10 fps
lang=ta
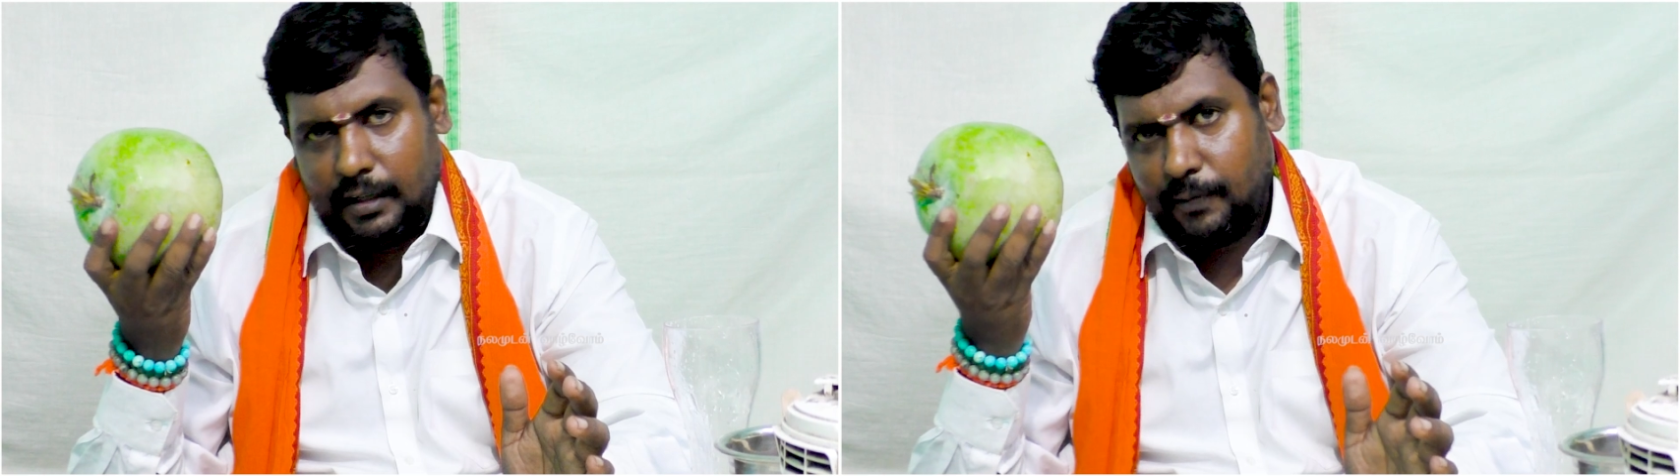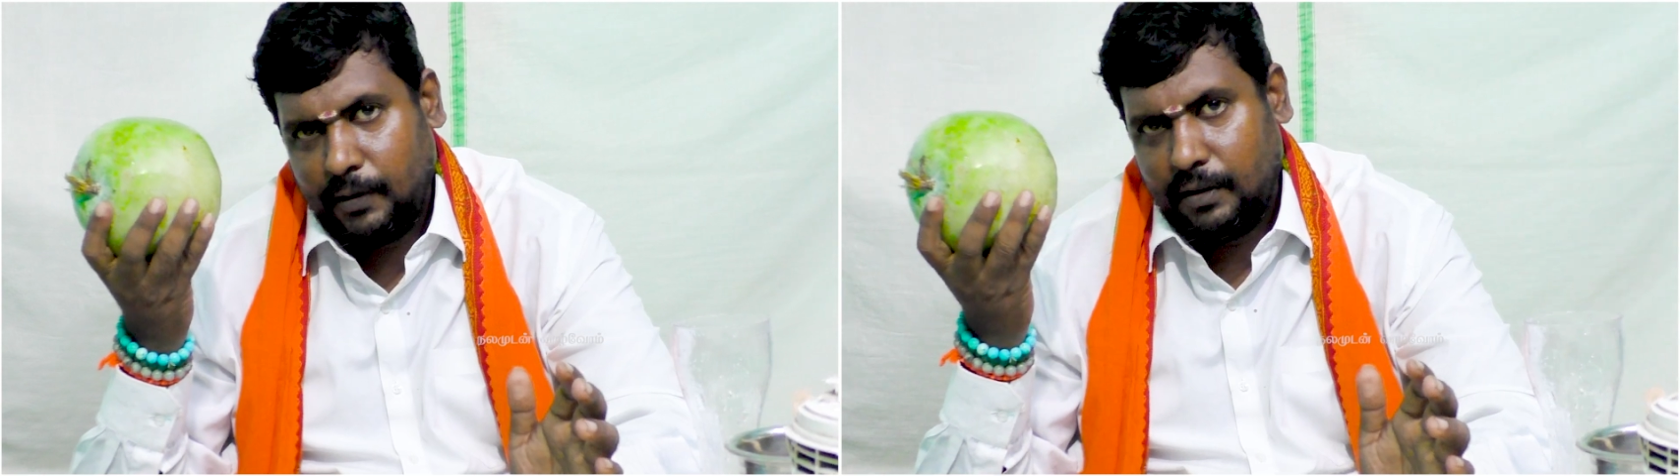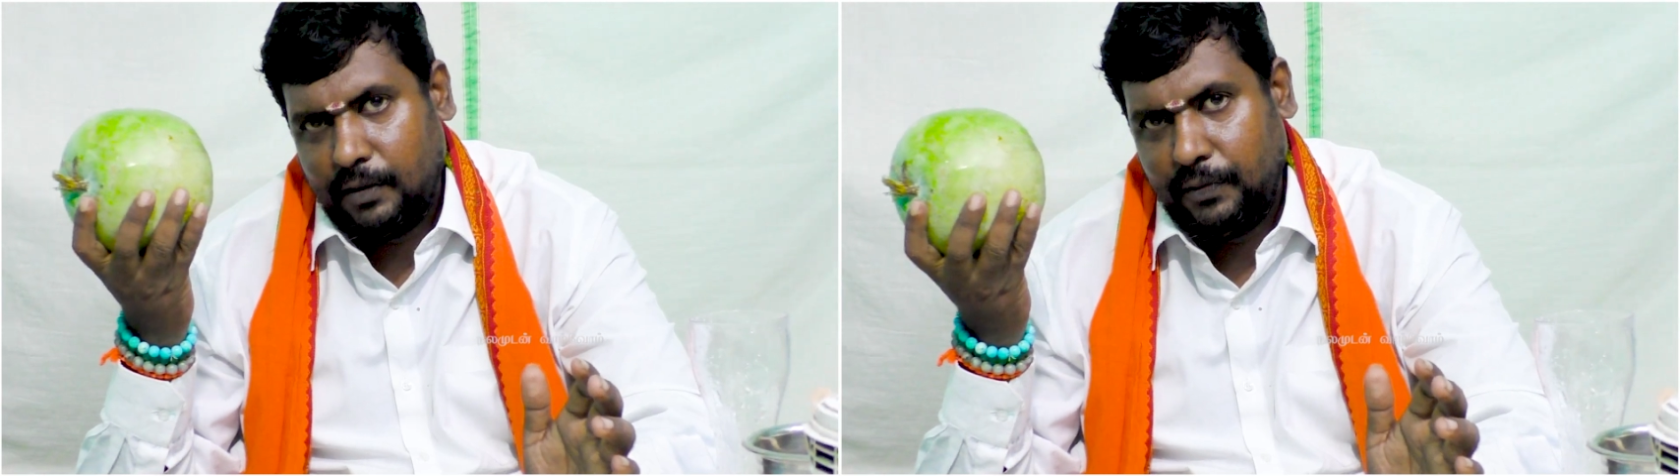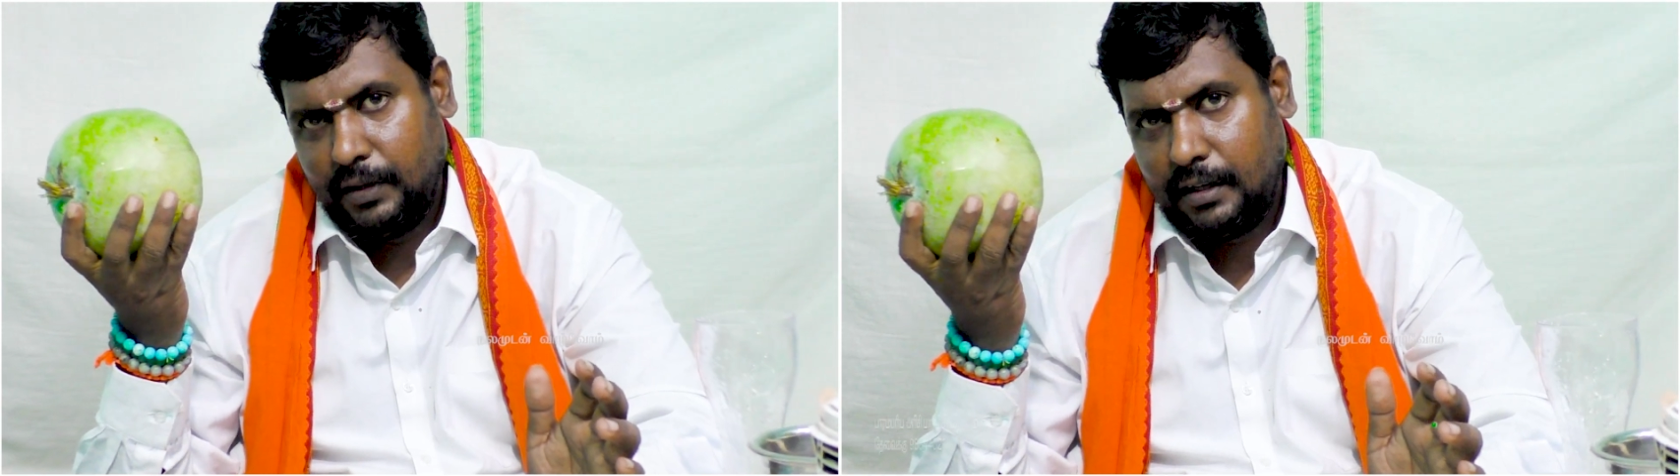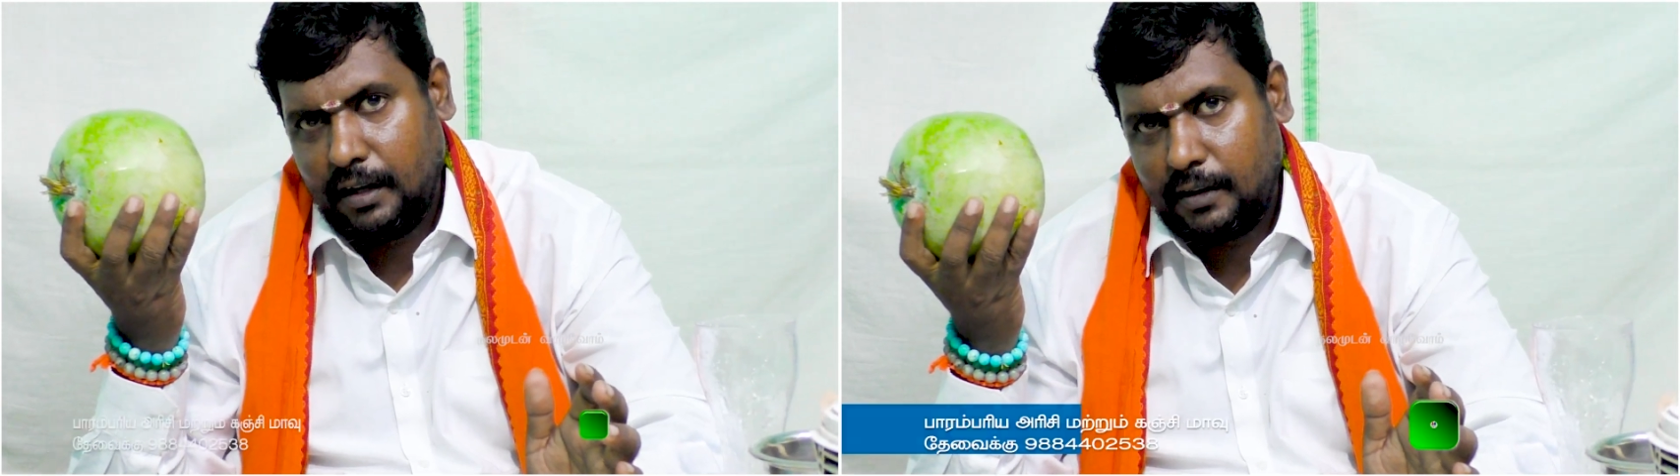நம்ம
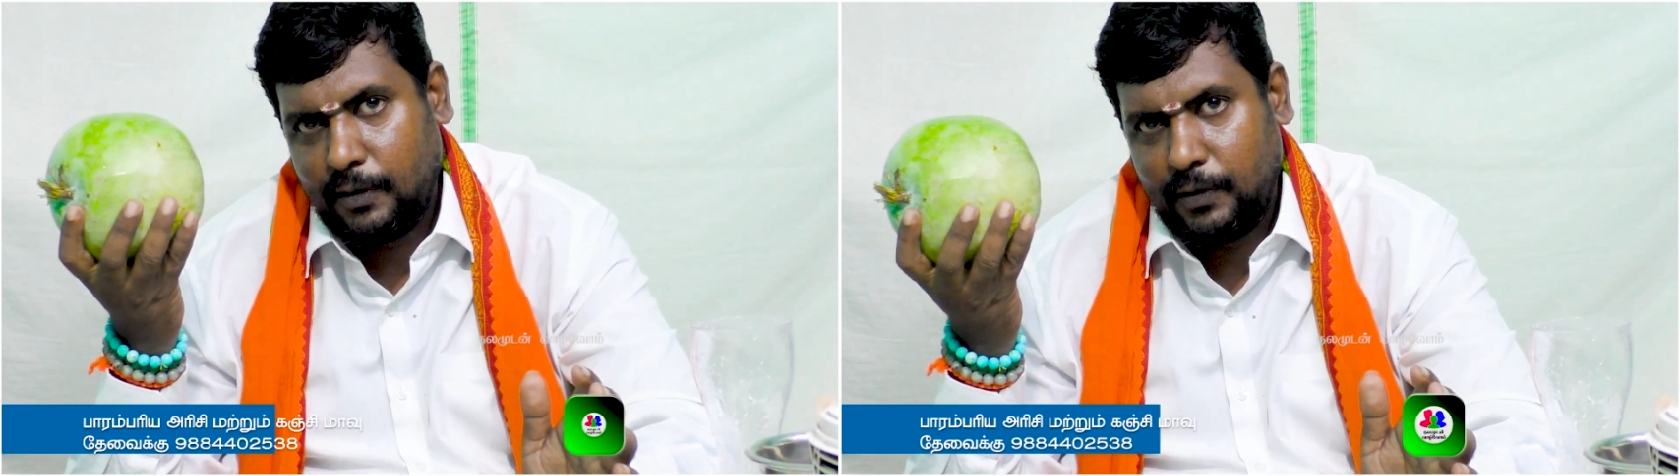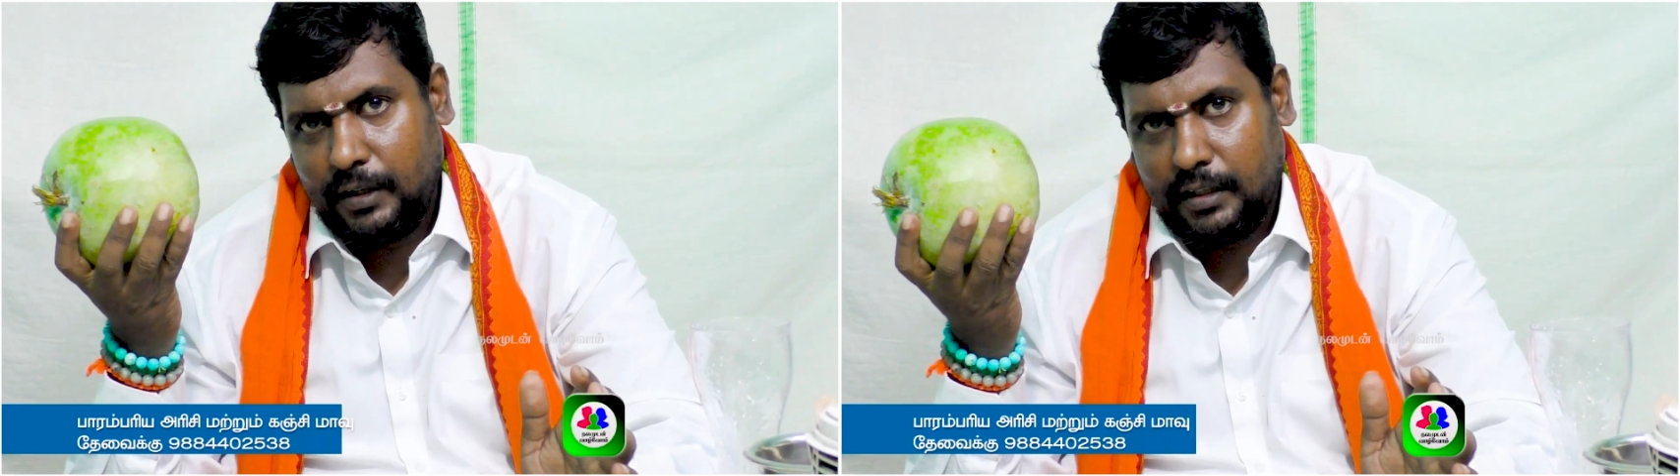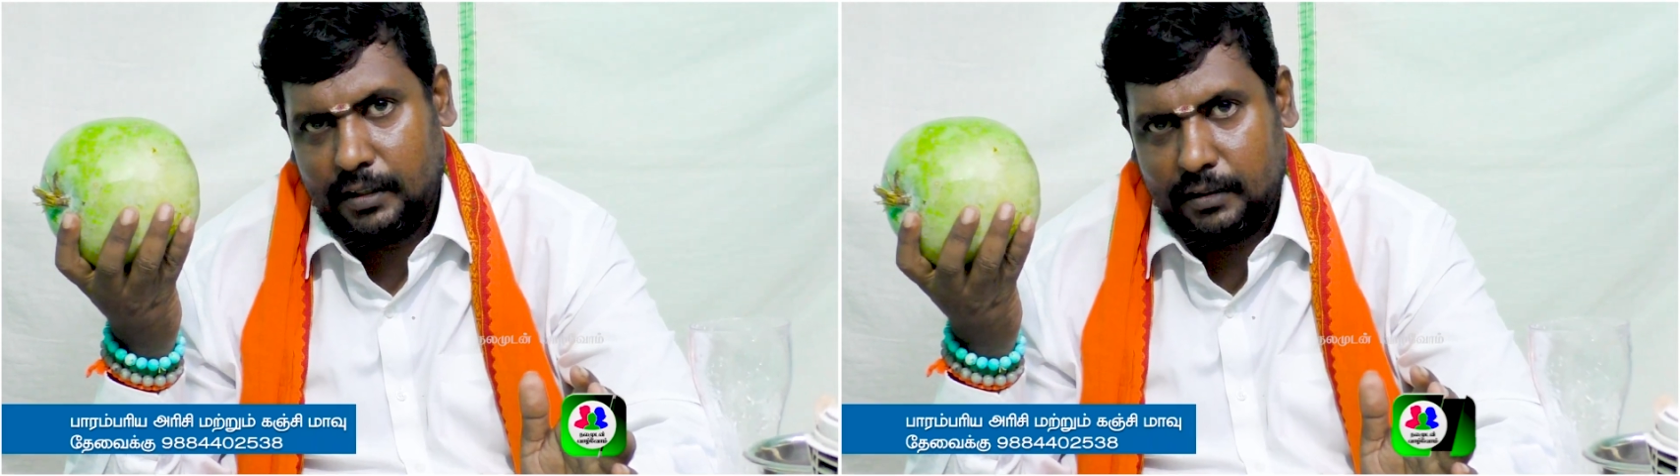வீட்டில் இருக்கக்கூடிய